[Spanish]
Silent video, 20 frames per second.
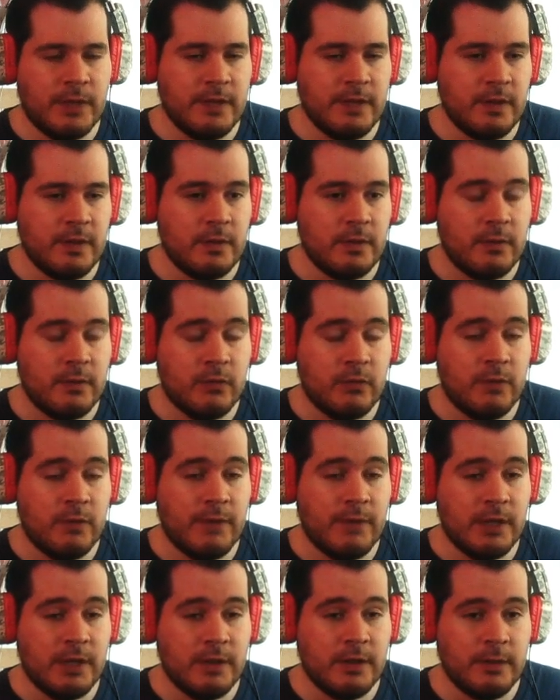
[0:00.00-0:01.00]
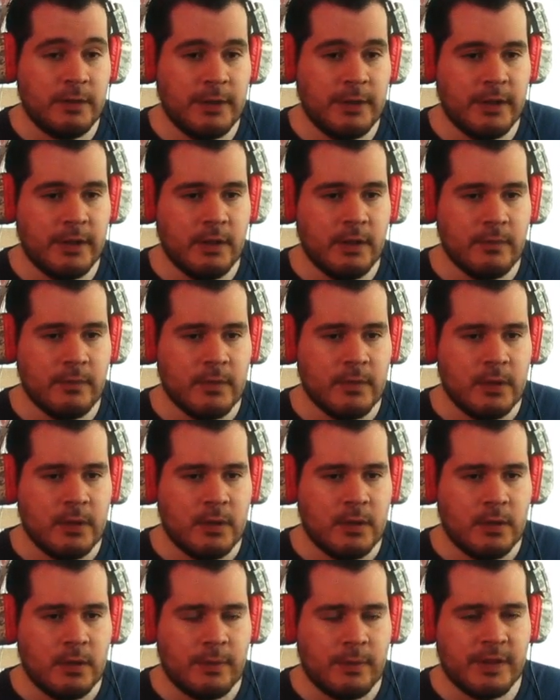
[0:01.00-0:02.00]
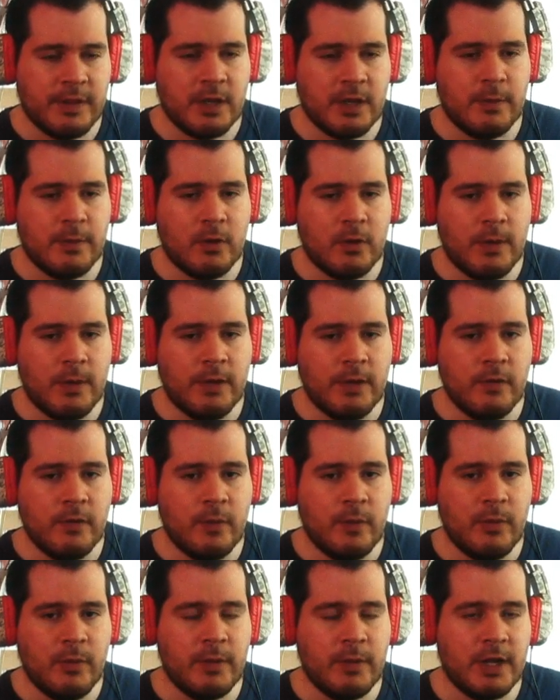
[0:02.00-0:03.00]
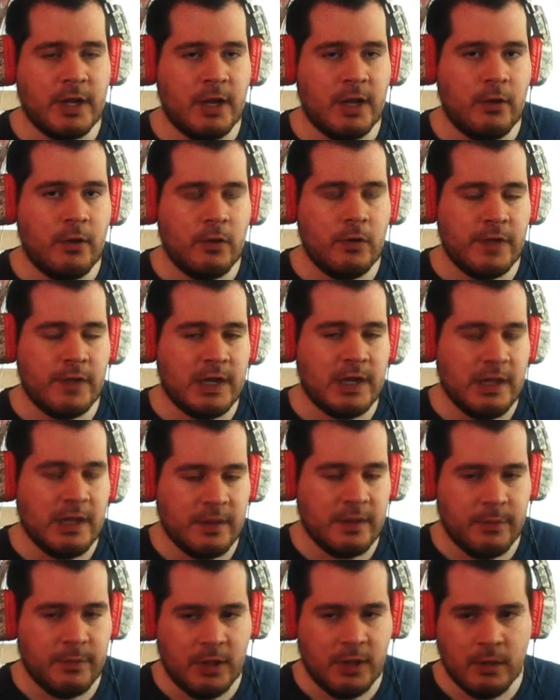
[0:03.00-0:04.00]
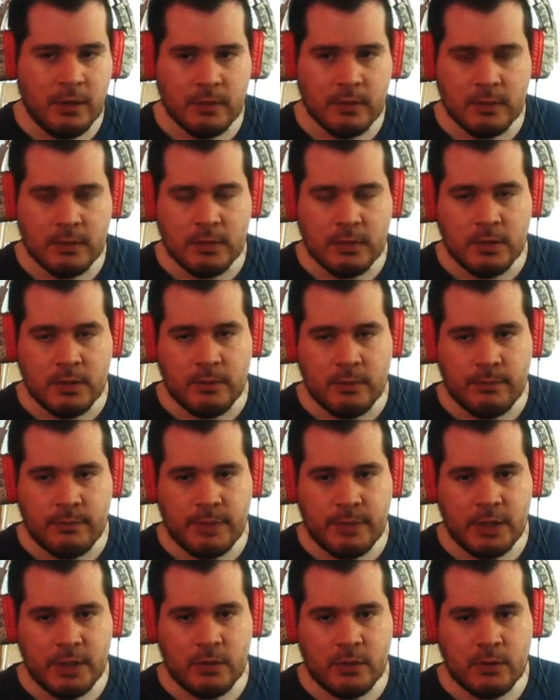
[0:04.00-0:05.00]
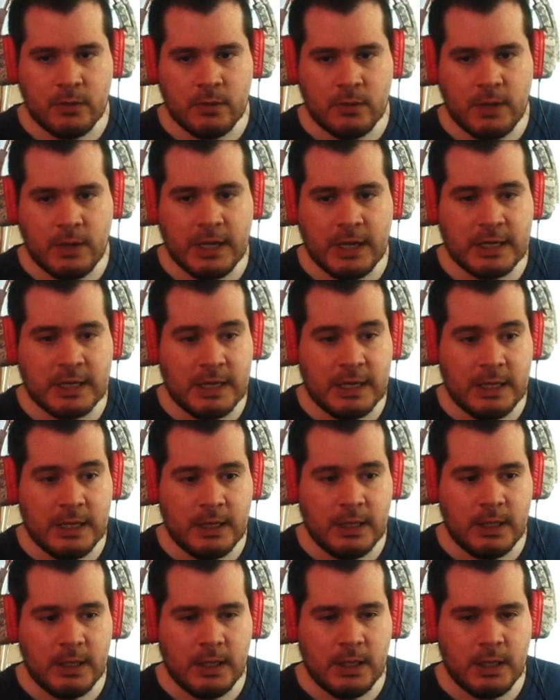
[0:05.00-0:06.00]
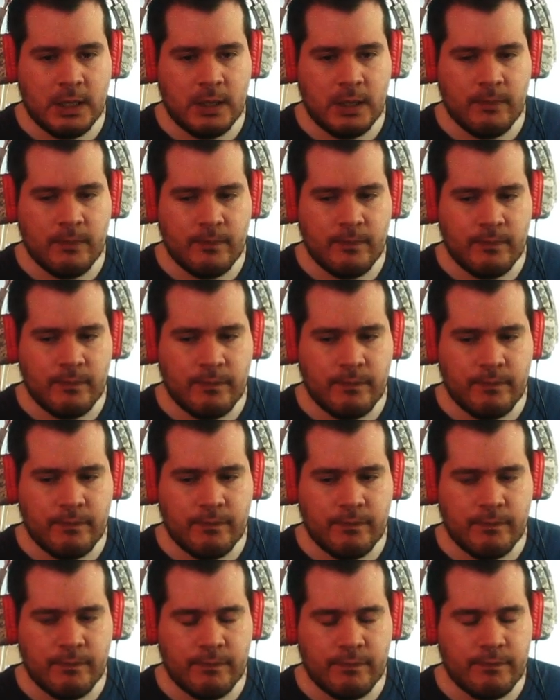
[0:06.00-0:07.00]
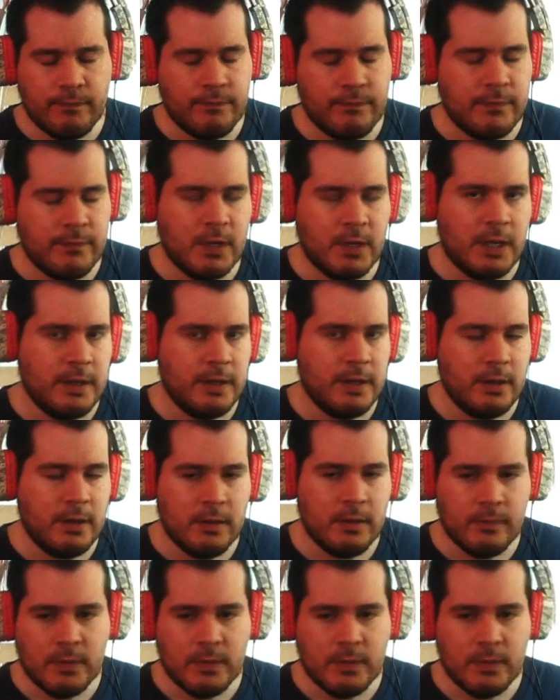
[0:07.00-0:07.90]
de Fury Fighter, ¿verdad? A pesar que me robaron, después me regalaron otra que la acepté. Pero acá, eh, no, no, no.